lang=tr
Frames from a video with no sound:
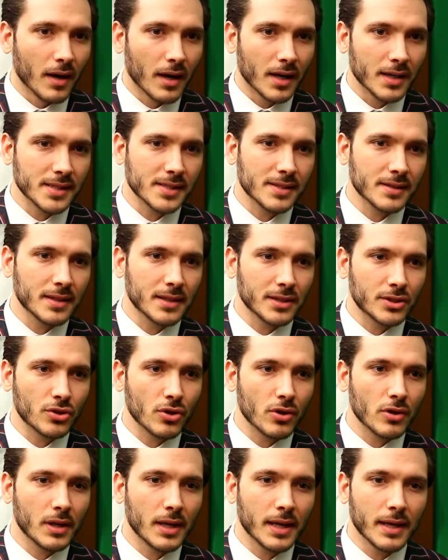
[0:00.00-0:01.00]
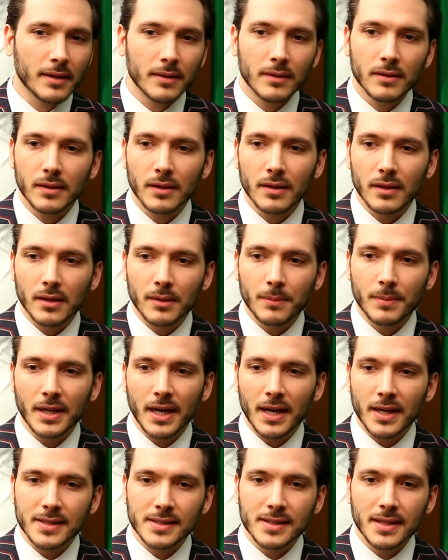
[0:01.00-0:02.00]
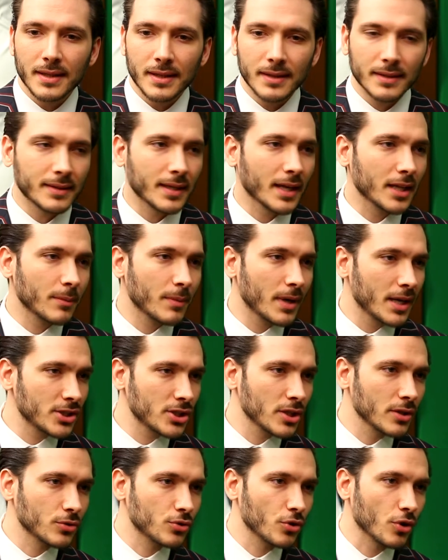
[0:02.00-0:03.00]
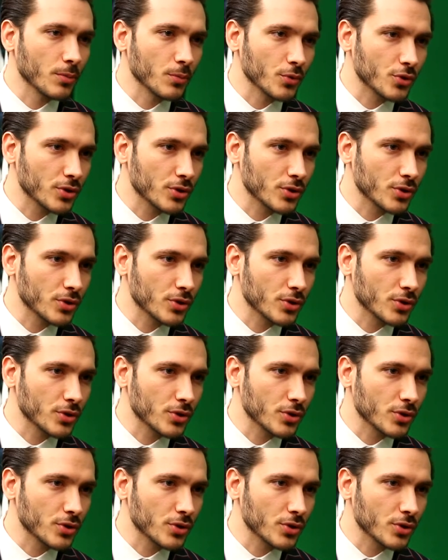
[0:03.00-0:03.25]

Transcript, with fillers: Aslında şöyle, e, biraz da tanımaya çalışıyorum